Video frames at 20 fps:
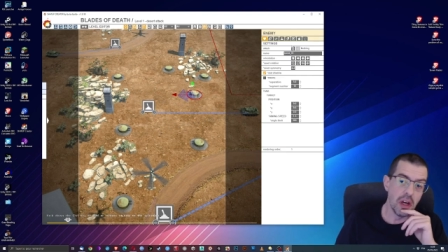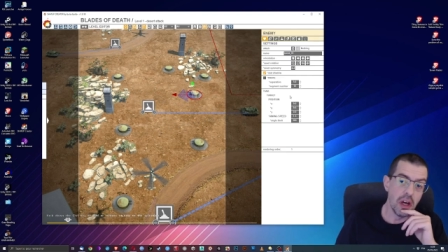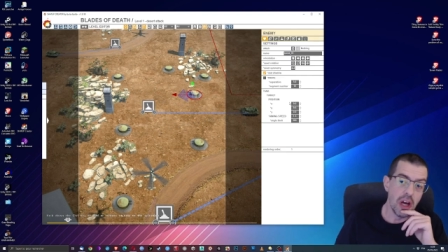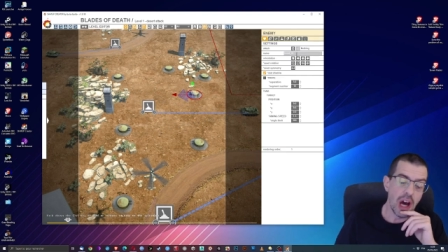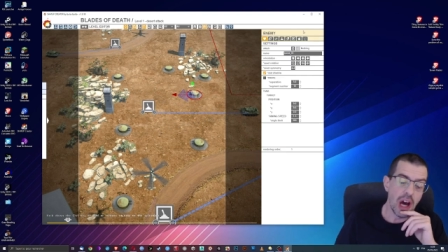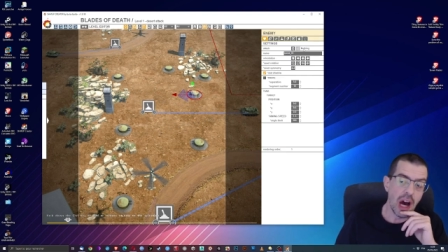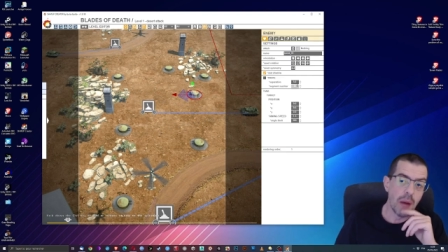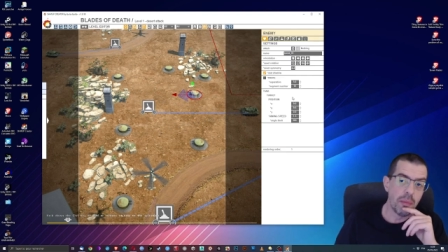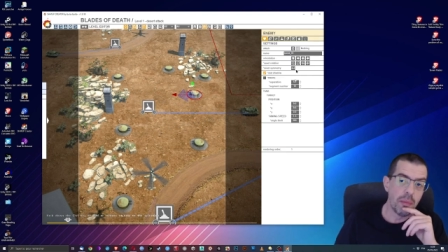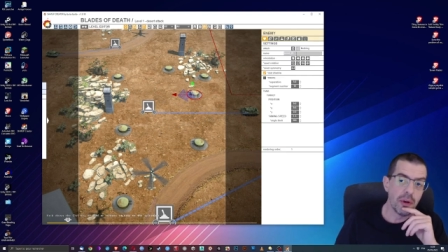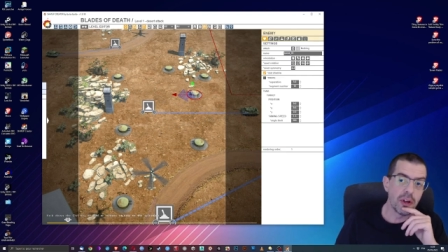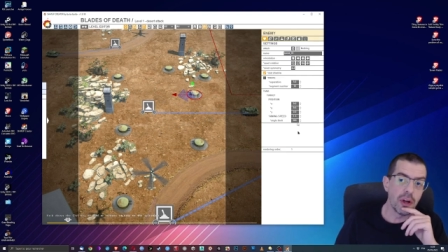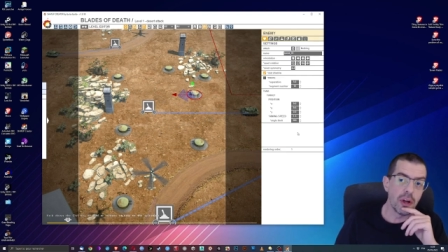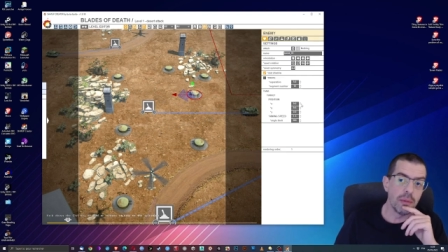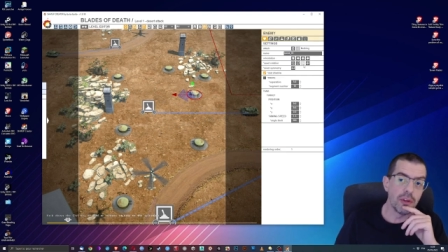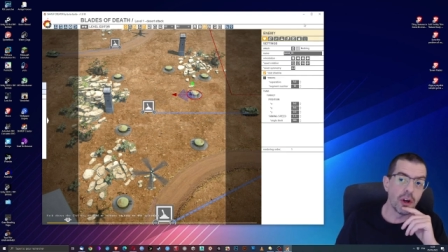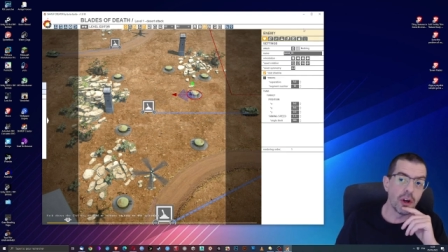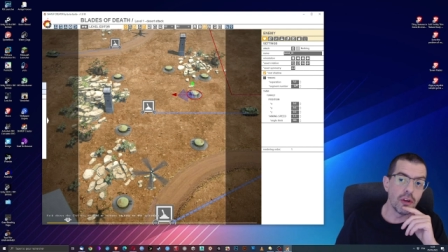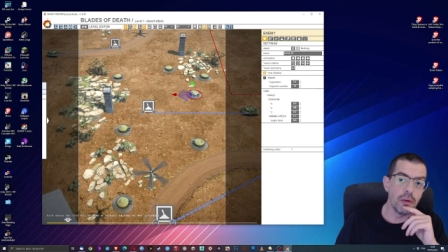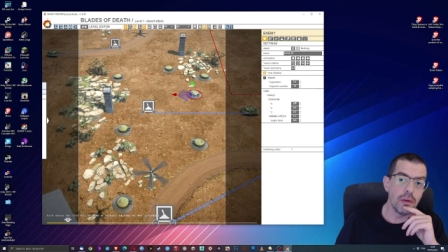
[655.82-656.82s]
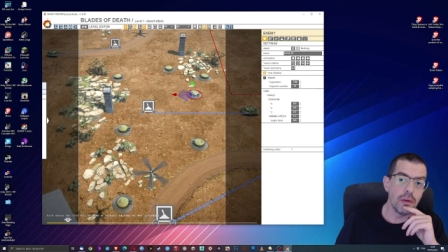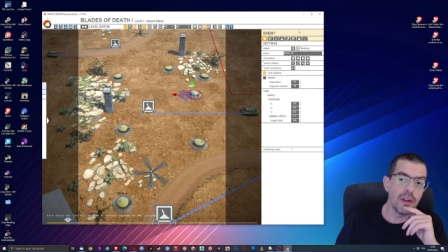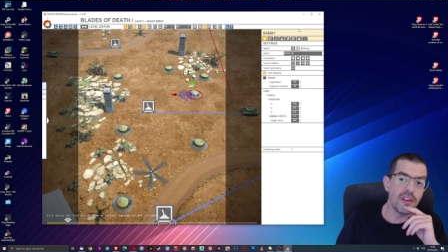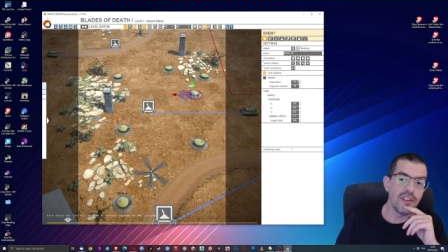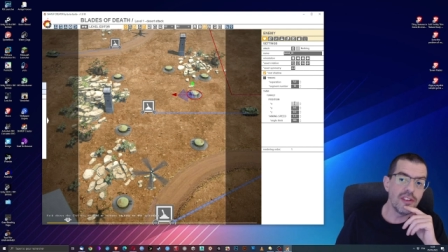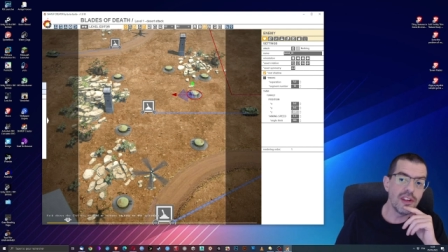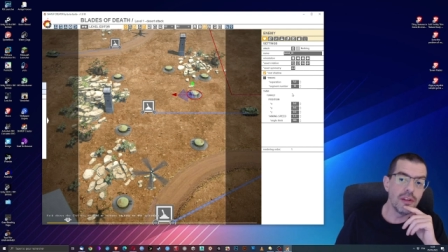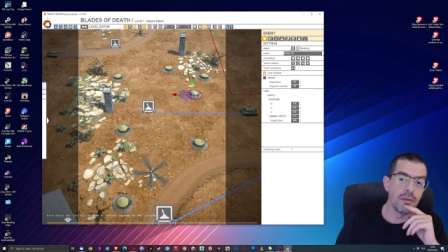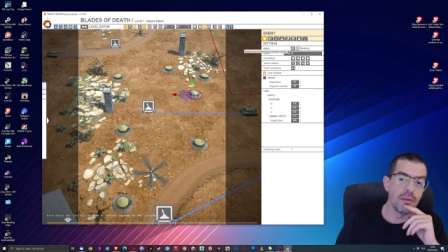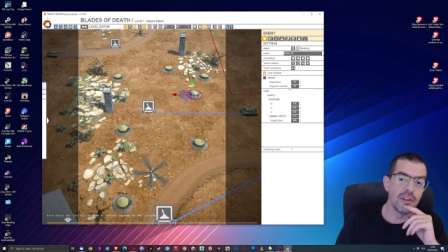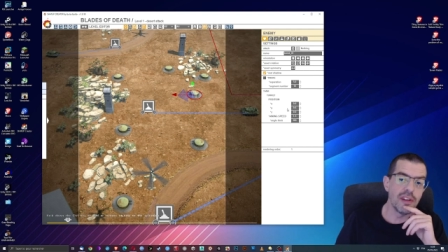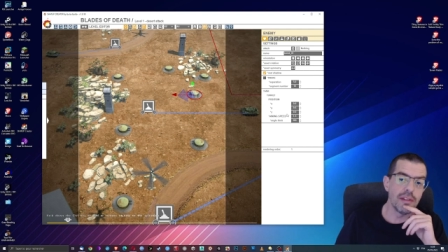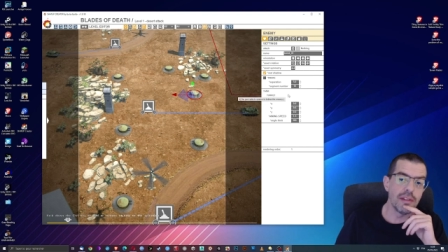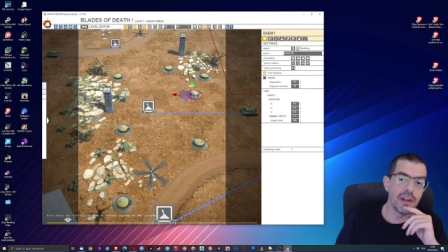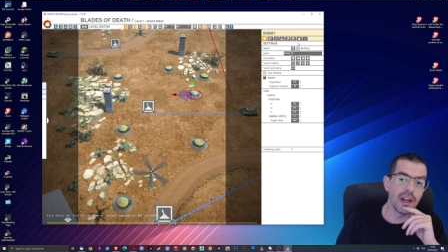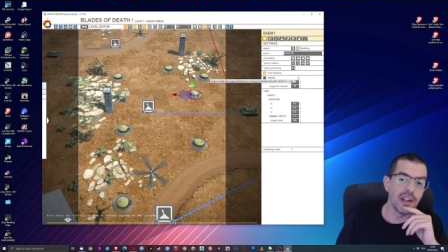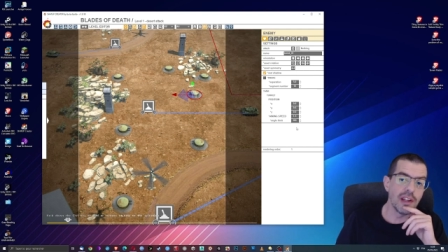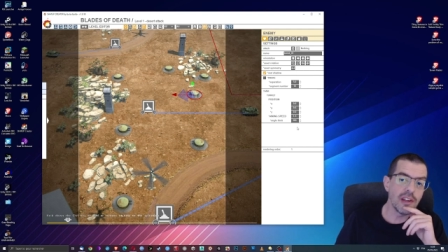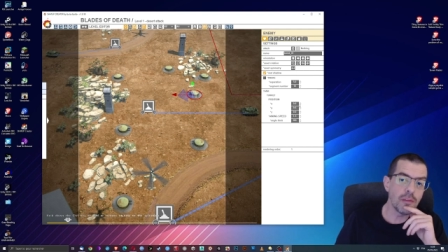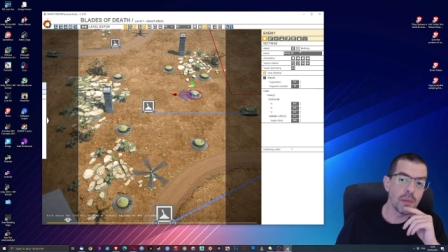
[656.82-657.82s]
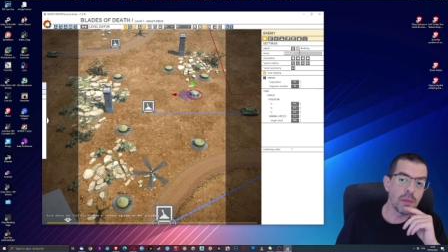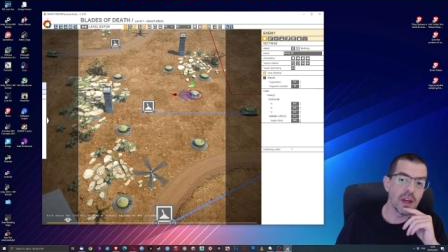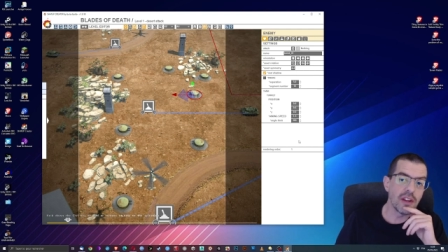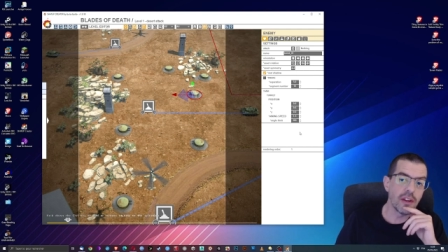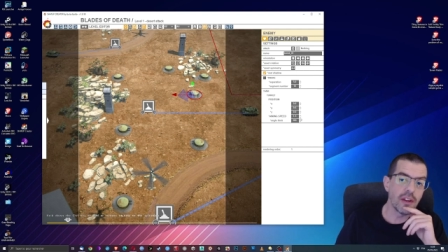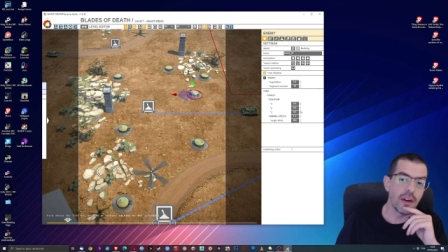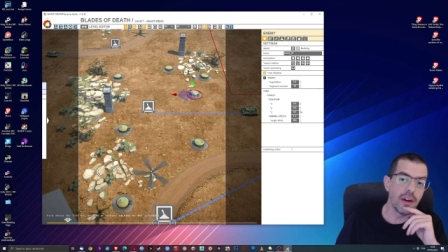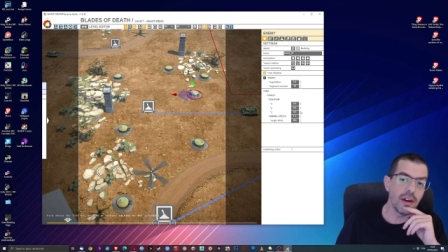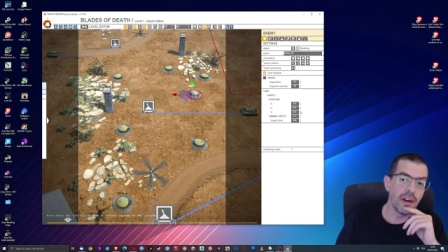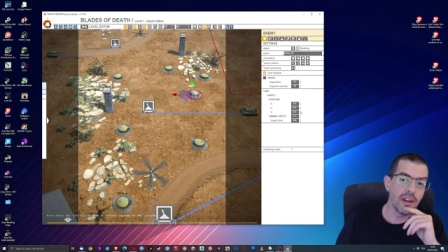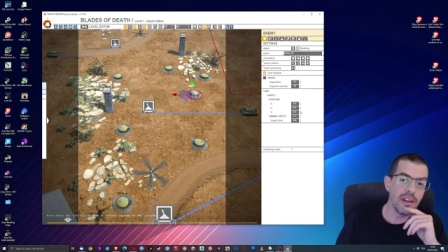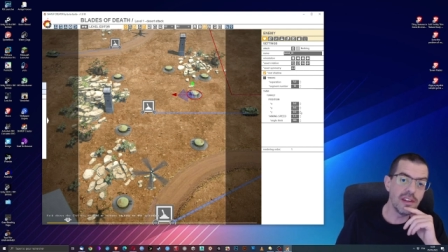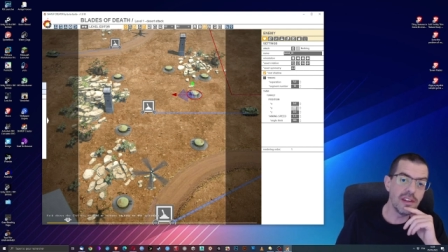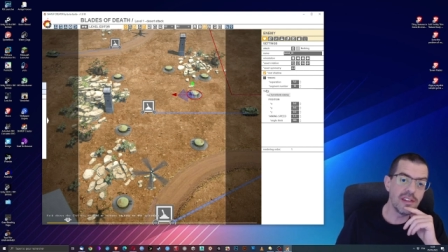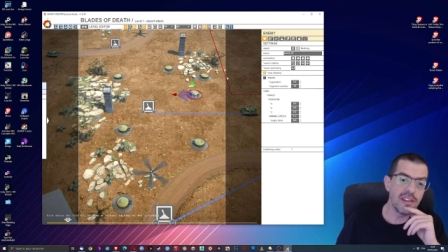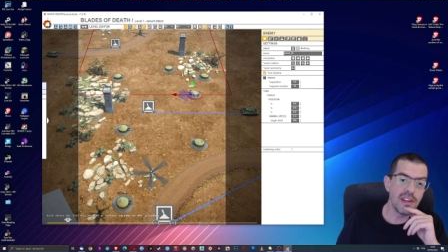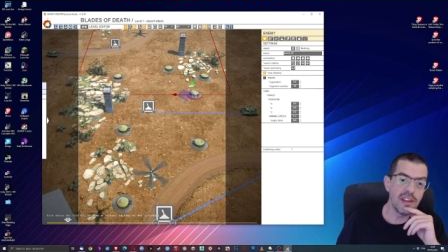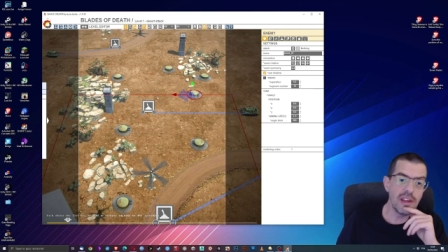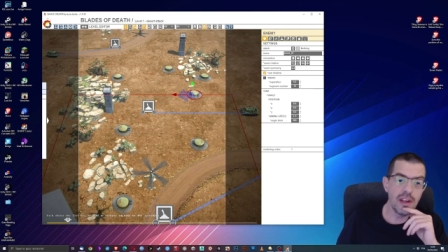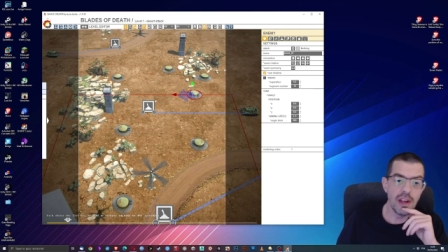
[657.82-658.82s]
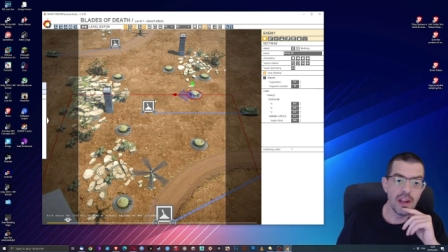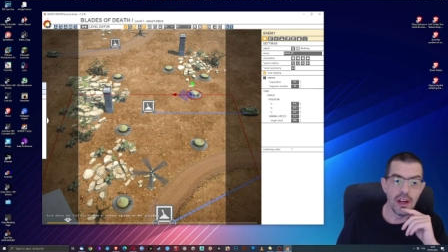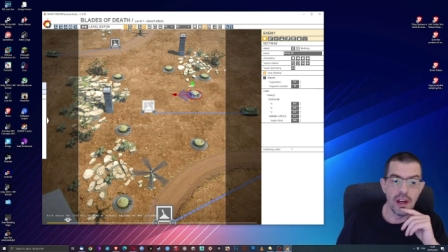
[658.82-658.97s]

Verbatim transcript: un peu comme dans Unity, vous avez un inspecteur ici,